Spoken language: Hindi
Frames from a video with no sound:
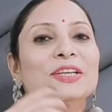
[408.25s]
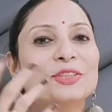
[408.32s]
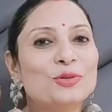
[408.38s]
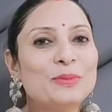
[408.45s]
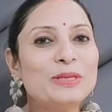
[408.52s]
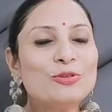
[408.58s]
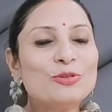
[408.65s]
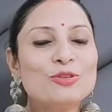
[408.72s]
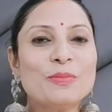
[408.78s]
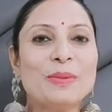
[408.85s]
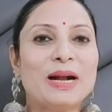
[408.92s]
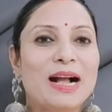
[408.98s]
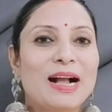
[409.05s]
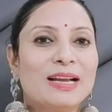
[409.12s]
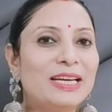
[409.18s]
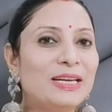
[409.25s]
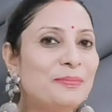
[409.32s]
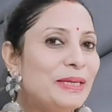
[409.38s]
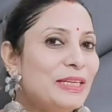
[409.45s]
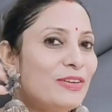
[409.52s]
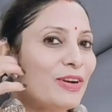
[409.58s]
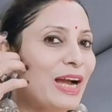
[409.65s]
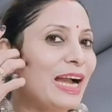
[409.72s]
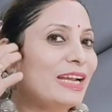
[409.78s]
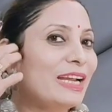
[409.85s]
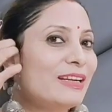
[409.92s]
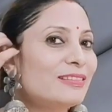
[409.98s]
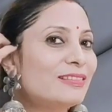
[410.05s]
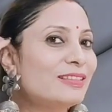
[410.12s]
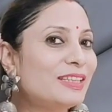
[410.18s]
तो मैंने सोचा मंगा के एक बार ट्राई
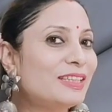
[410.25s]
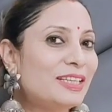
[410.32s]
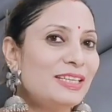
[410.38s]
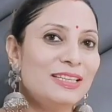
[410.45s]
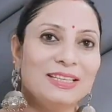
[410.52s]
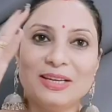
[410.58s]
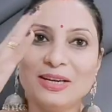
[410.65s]
करते हैं